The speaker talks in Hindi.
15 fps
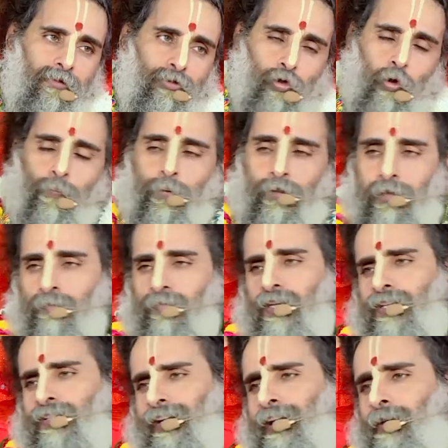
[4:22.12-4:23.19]
जो प्रथम
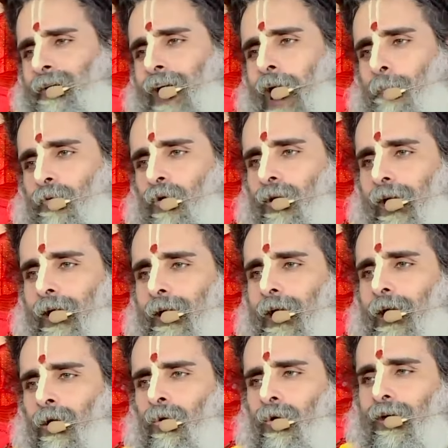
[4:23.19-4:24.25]
दिन से ही मैं आपको कह रहा
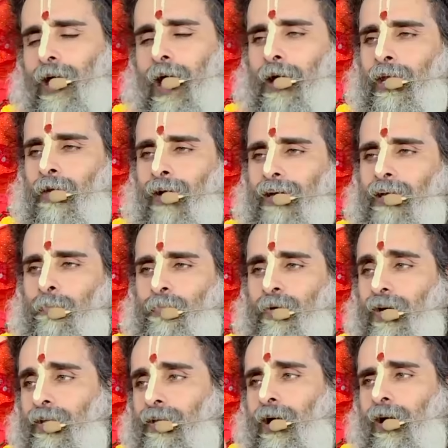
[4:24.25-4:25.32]
हूं कि आने वाली
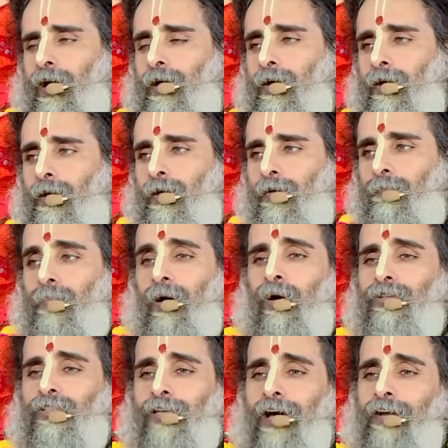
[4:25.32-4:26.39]
पीढ़ियां
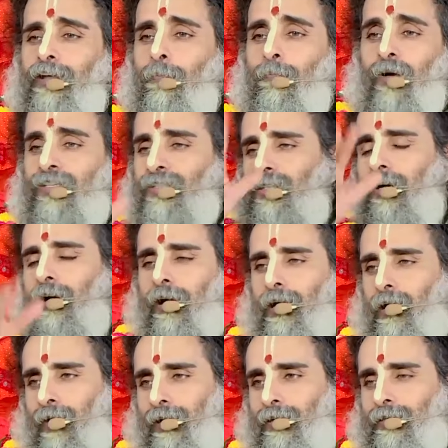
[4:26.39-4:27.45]
बहुत सारे प्रश्न करने
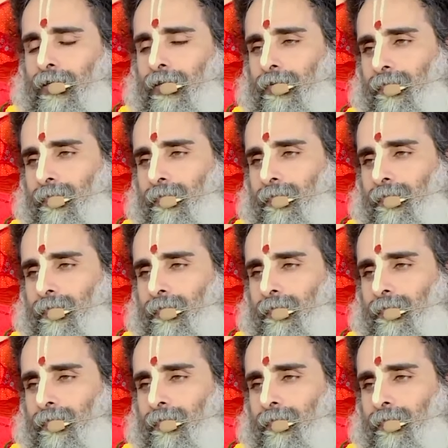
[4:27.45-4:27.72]
वाली है